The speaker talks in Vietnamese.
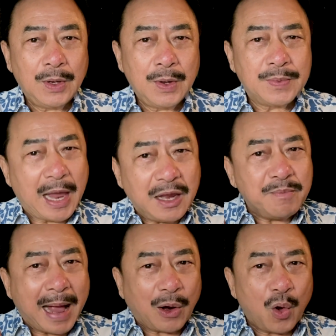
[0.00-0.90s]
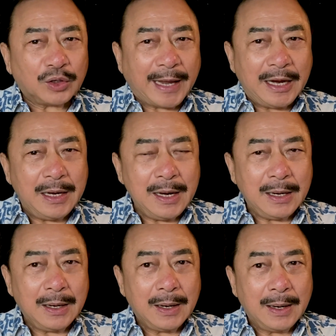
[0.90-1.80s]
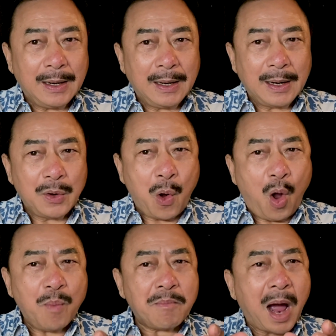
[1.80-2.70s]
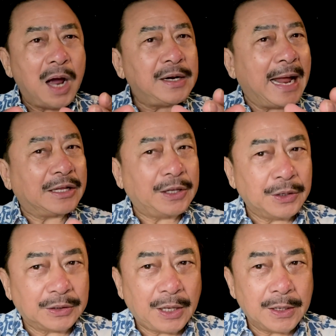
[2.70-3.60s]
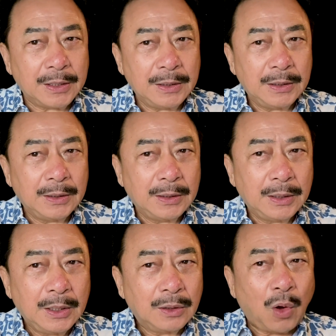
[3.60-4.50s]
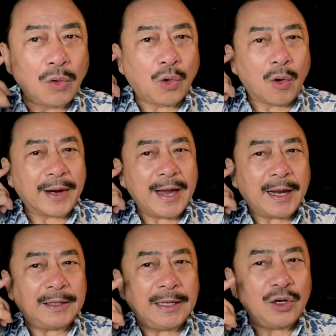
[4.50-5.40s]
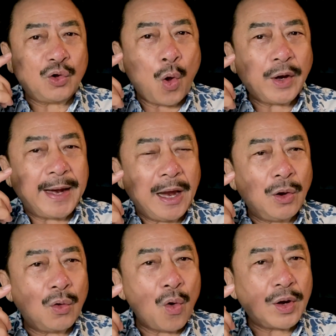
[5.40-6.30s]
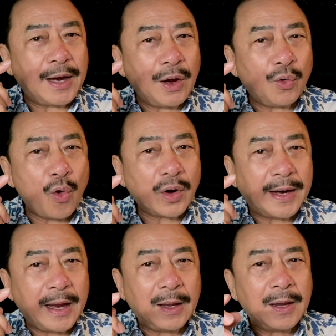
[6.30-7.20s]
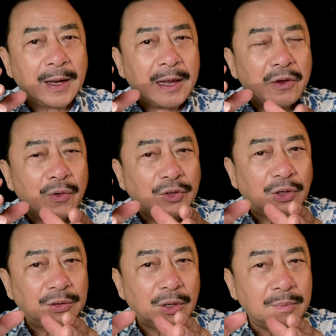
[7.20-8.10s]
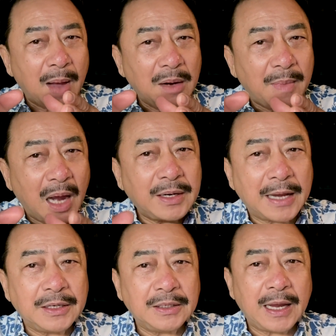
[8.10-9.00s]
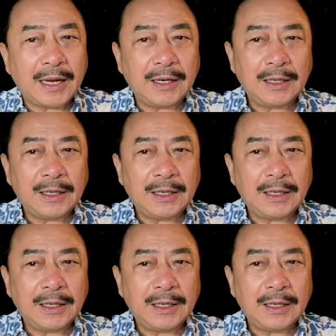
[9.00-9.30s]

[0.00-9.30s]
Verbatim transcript: Vậy mà con thấy nó mở ra từ từ con còn nghe cái tiếng có két, có két, có két. Cái cửa từ từ mở mở ra như vậy.